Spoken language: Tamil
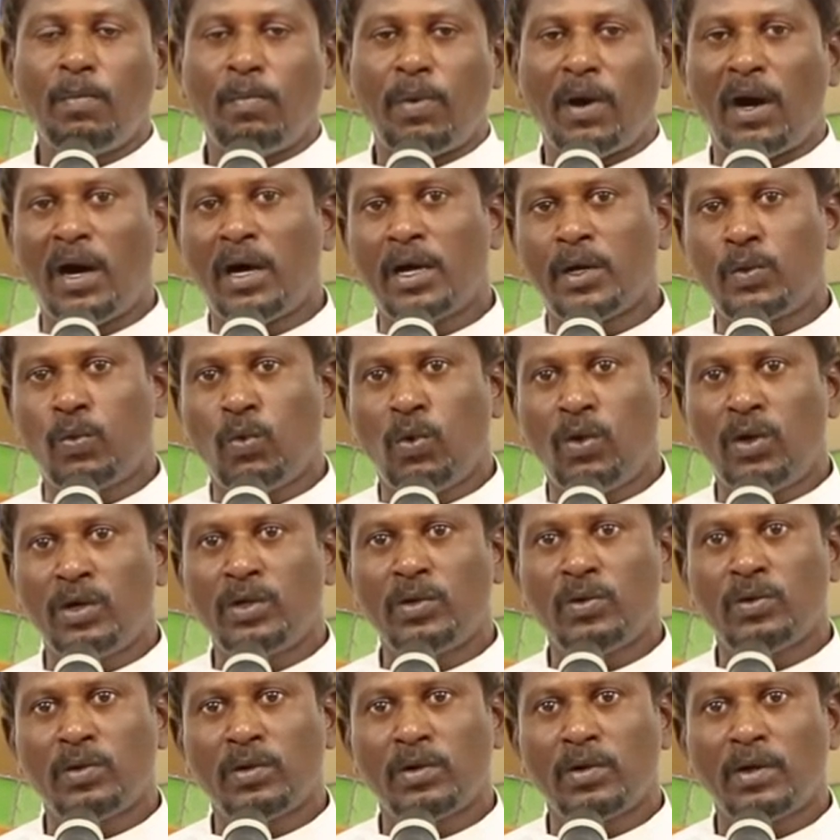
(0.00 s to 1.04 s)
பார்வோன்
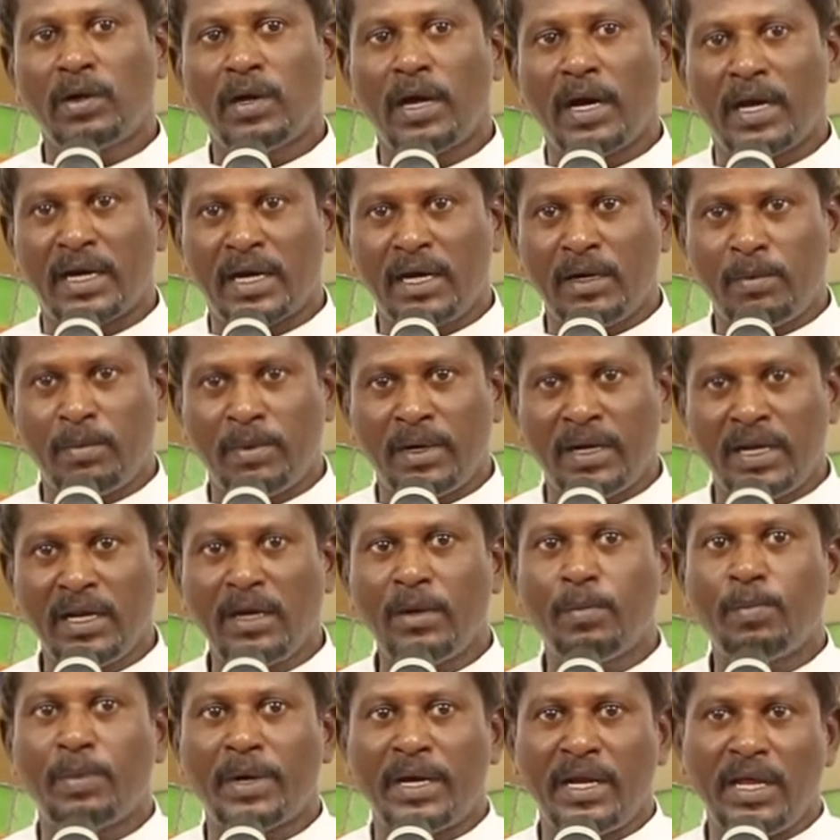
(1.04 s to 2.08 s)

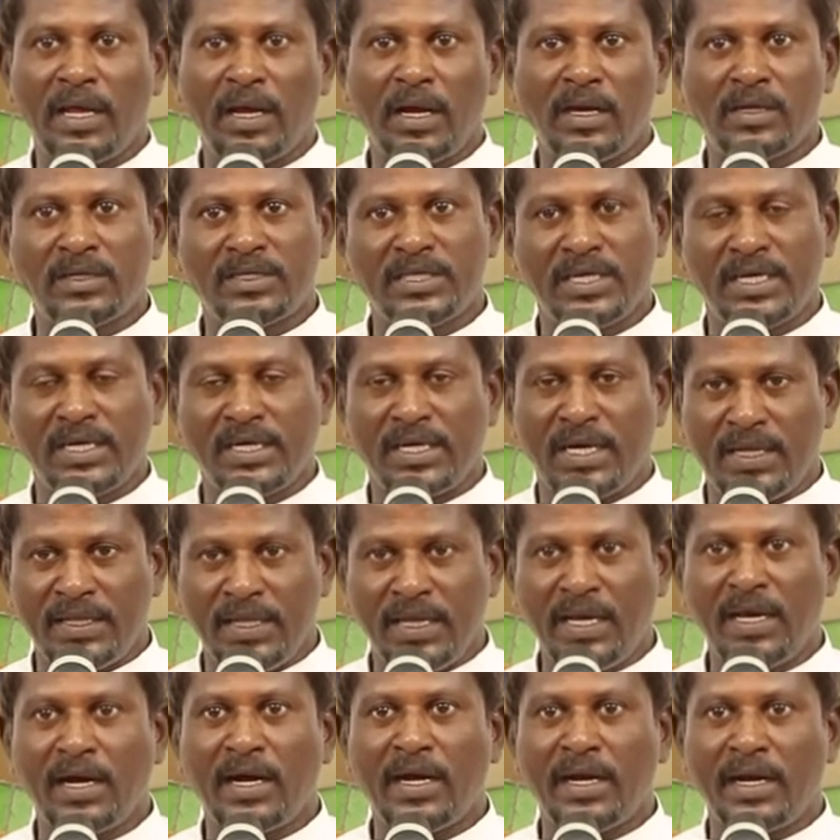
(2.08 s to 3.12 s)
அரண்மனையில் பணியாற்றுகின்ற
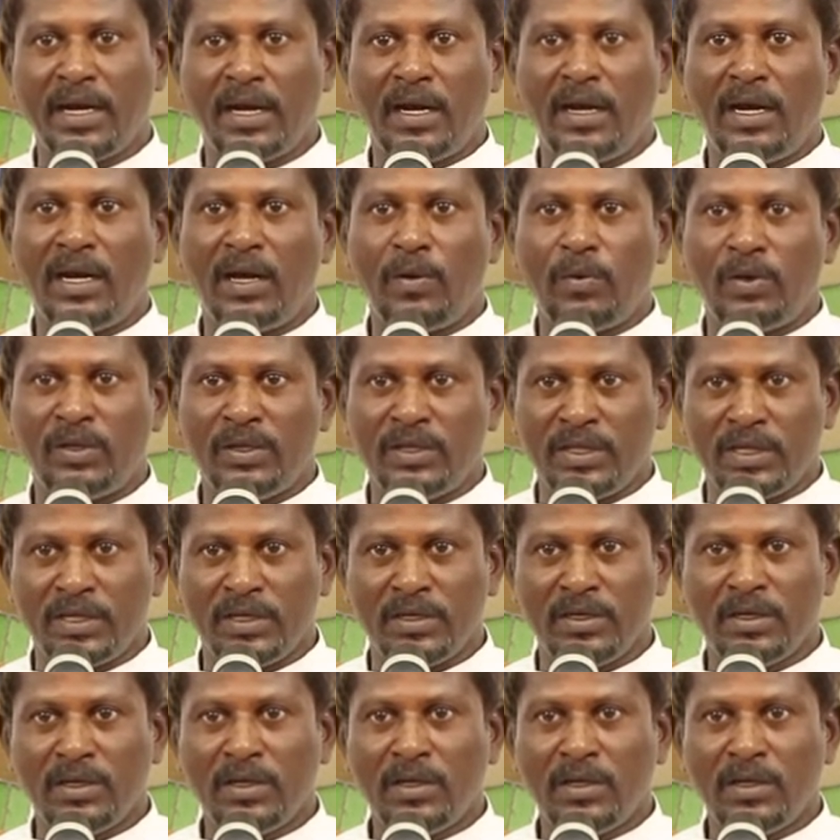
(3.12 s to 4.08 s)
அதிகாரிகள்லாம் வந்து